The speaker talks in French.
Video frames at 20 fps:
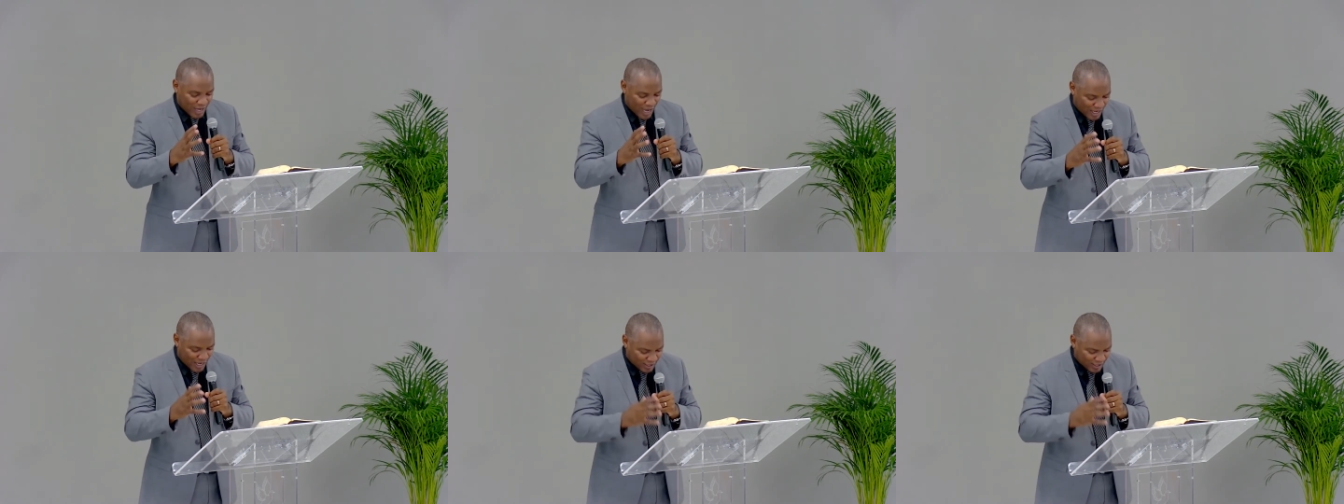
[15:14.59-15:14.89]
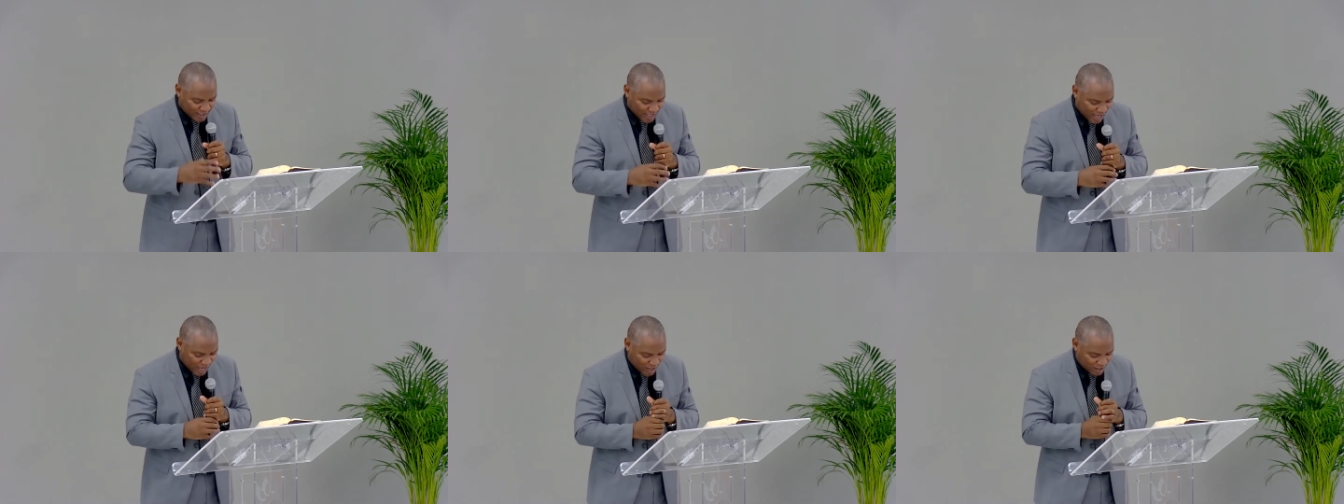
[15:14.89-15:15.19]
à
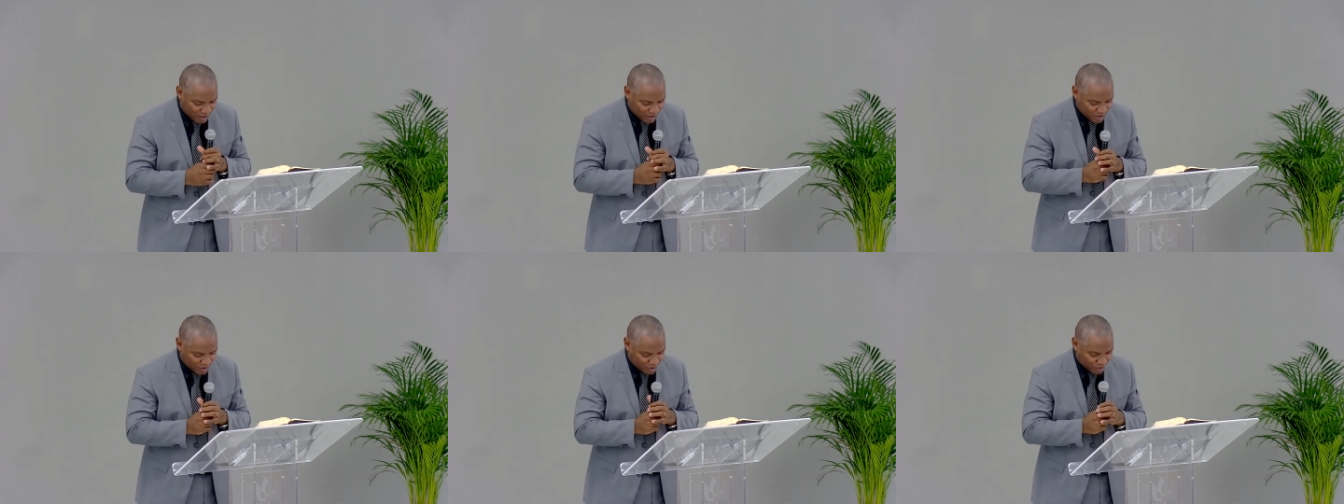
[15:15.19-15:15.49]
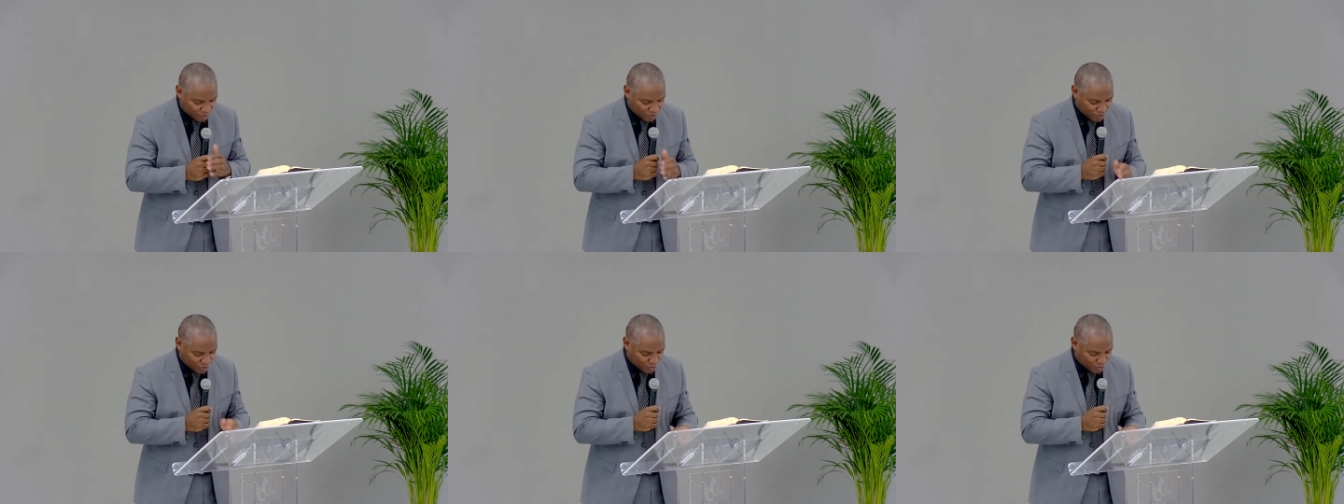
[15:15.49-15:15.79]
l'égard
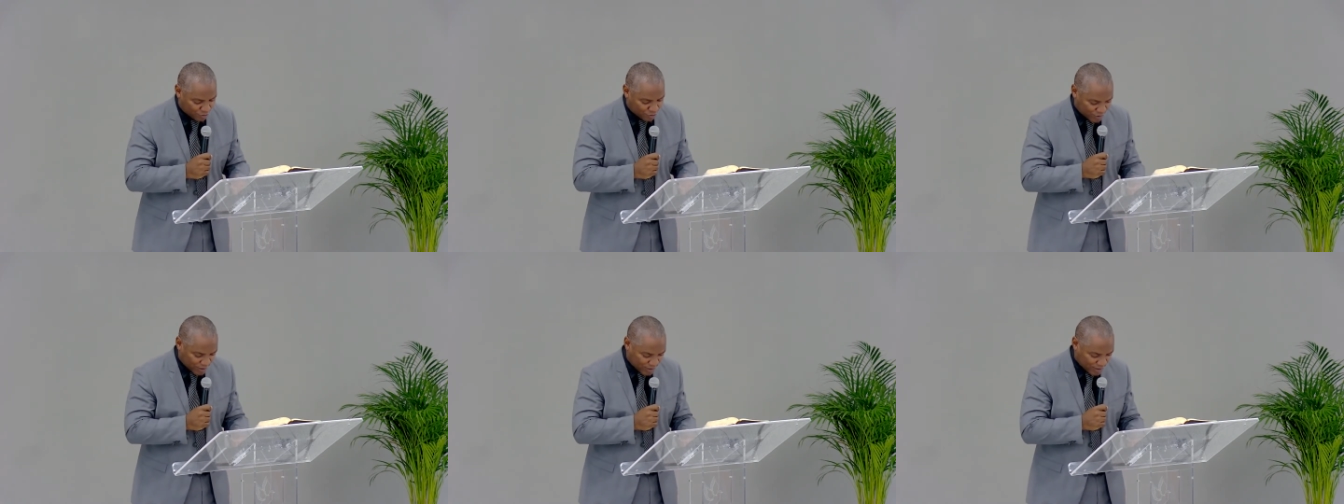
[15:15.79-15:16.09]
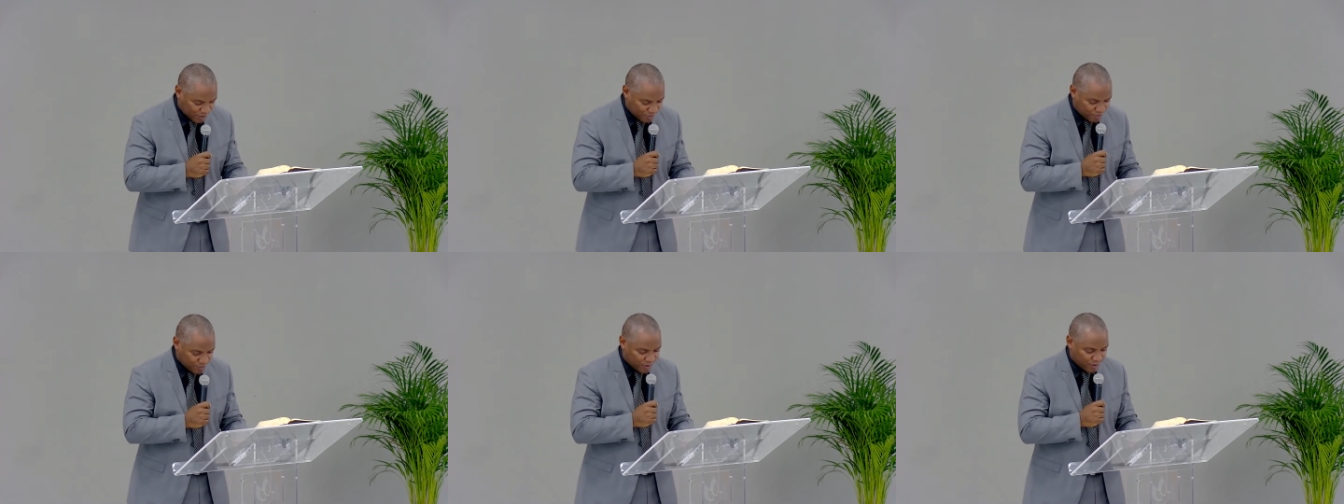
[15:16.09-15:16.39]
de ses
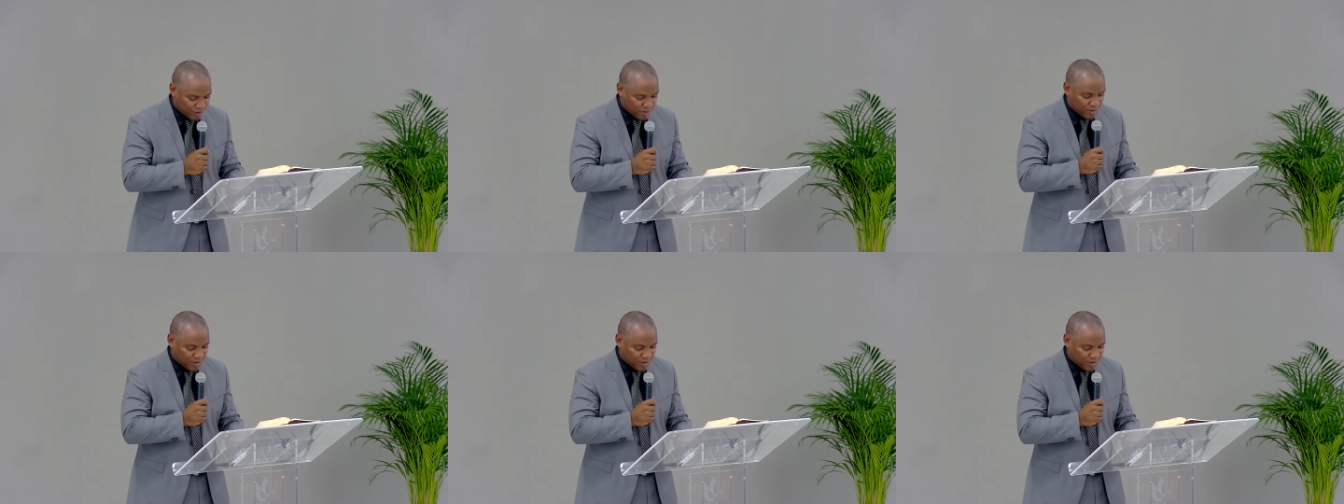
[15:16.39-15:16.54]
enfants.